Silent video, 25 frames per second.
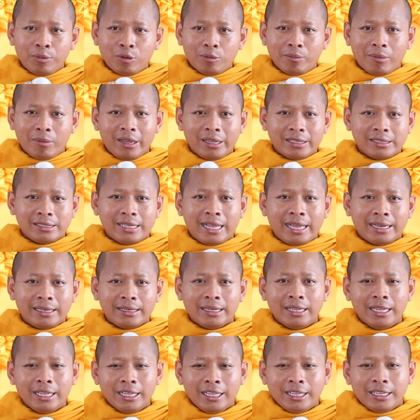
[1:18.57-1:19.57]
bột bò săn
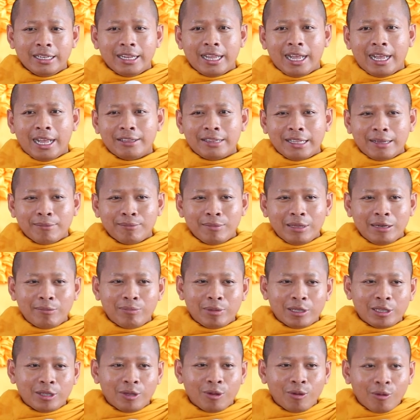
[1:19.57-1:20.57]
đã tham mít
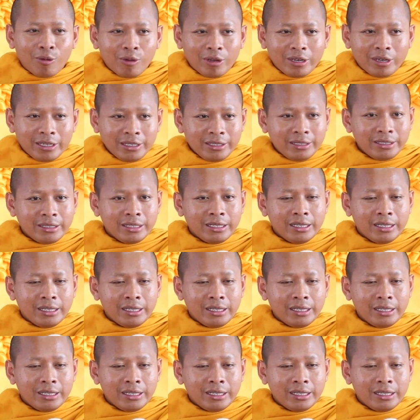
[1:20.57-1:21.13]
bật thô nó